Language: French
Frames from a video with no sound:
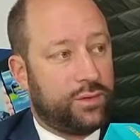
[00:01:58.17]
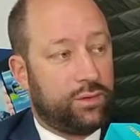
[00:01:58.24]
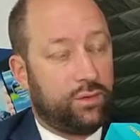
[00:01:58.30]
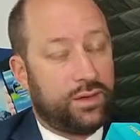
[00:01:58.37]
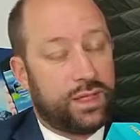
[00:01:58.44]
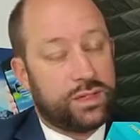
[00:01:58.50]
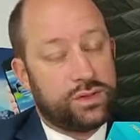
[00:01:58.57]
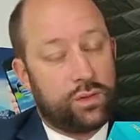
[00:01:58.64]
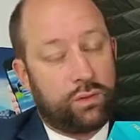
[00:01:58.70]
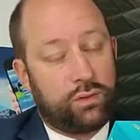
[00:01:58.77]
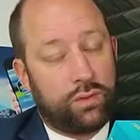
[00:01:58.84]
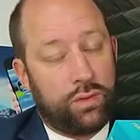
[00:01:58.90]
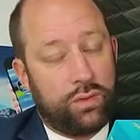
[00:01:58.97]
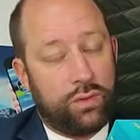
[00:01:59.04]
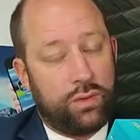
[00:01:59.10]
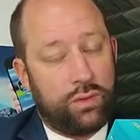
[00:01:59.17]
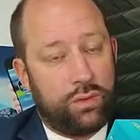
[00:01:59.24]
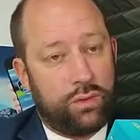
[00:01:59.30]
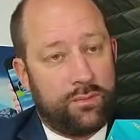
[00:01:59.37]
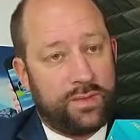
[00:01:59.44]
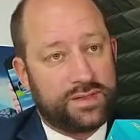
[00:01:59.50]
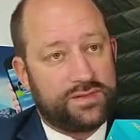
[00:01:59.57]
donc ils auront le,
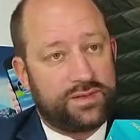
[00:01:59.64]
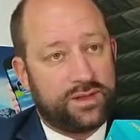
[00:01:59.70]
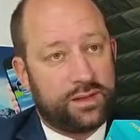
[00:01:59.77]
le, pass euh,